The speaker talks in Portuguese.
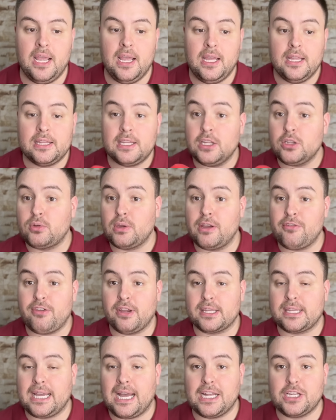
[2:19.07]
Tanto é
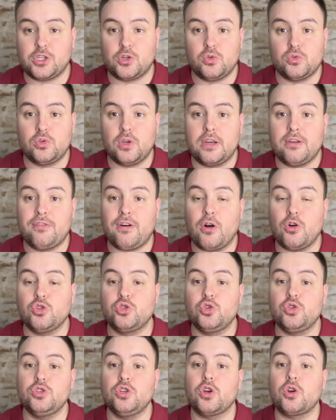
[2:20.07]
verdade que o Dorival
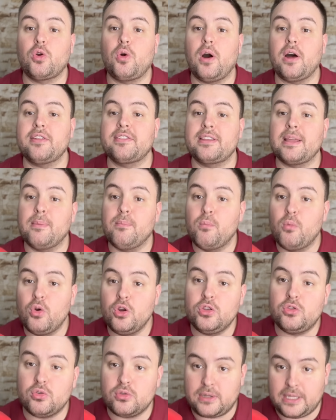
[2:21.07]
Júnior gosta
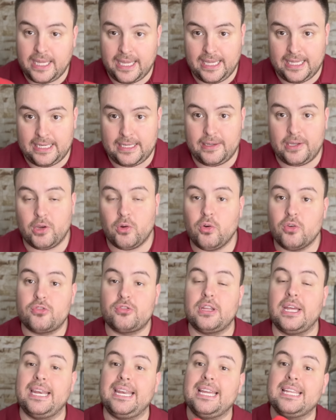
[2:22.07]
muito dele e
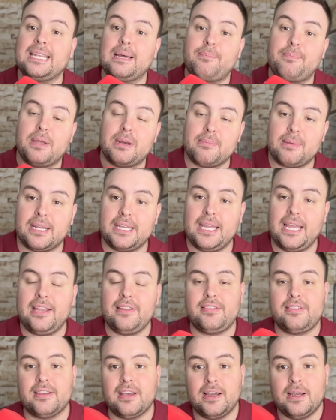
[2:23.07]
gostaria da
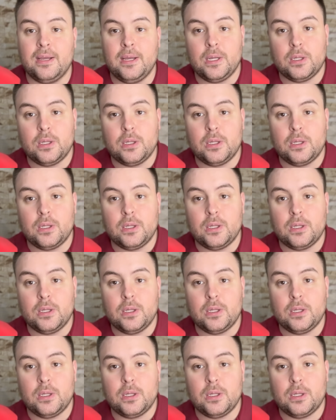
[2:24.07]
permanência